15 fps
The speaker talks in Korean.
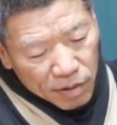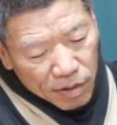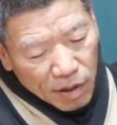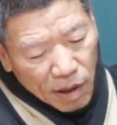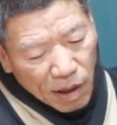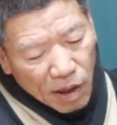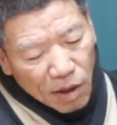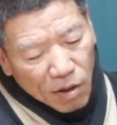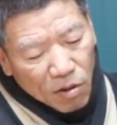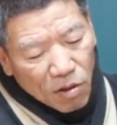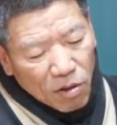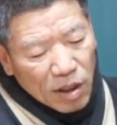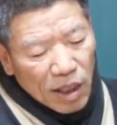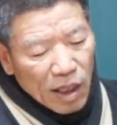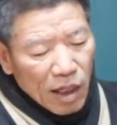이제
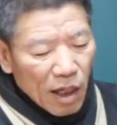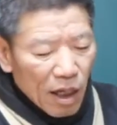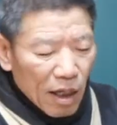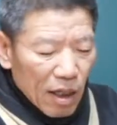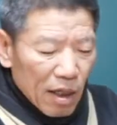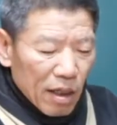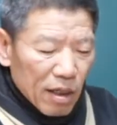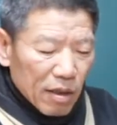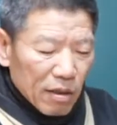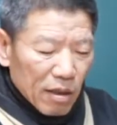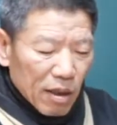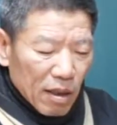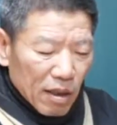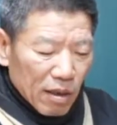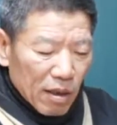거기에
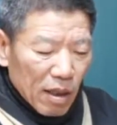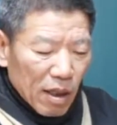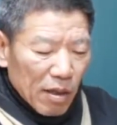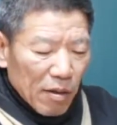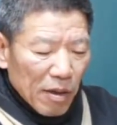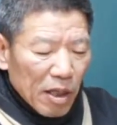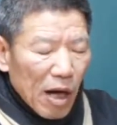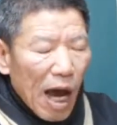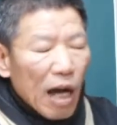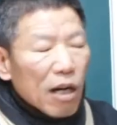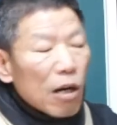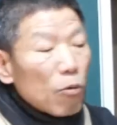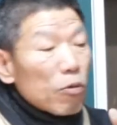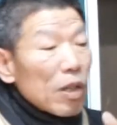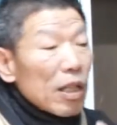그
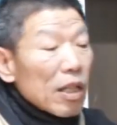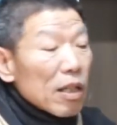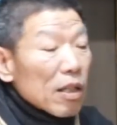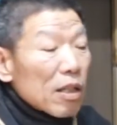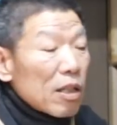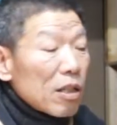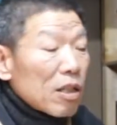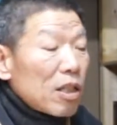아까 우리 그